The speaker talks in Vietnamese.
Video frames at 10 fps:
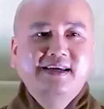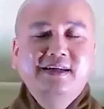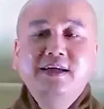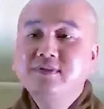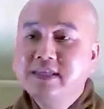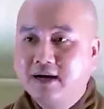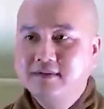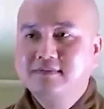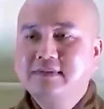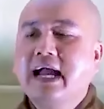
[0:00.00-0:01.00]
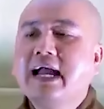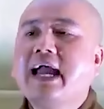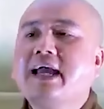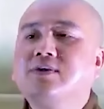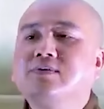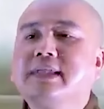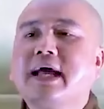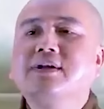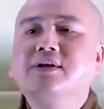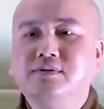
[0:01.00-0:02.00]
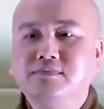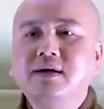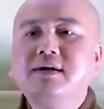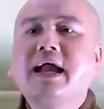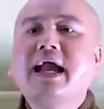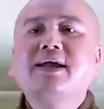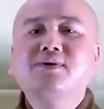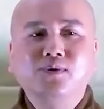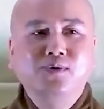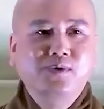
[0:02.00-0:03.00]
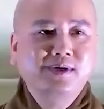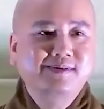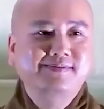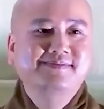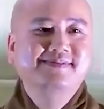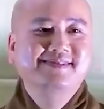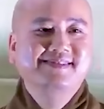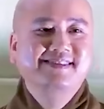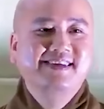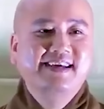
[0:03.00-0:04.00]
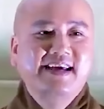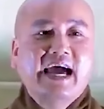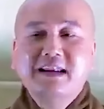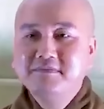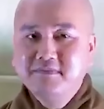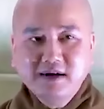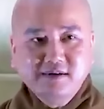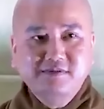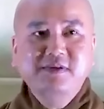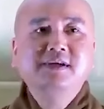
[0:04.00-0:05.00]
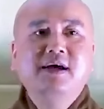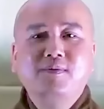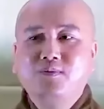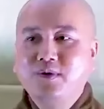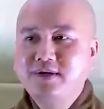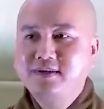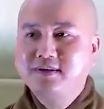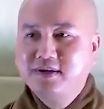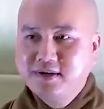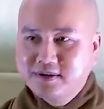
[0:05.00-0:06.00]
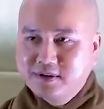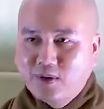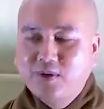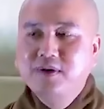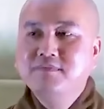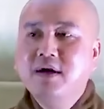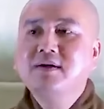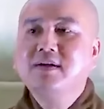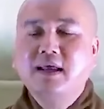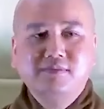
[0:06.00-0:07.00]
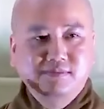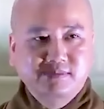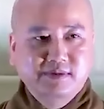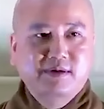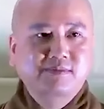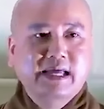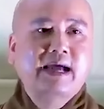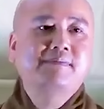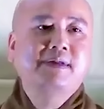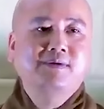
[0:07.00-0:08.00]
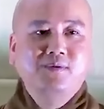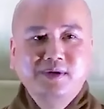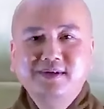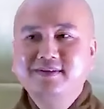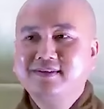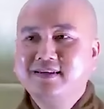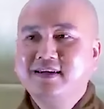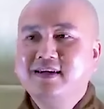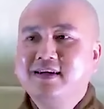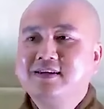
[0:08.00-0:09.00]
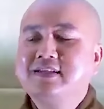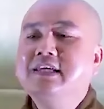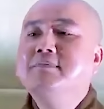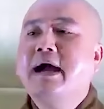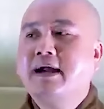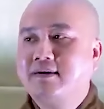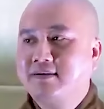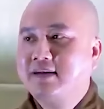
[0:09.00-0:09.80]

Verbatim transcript: Nếu nhận cả hai, chúng ta đều mất hai của quý. Anh mất viên ngọc quý, tôi mất lòng không tham là quý. Chi bằng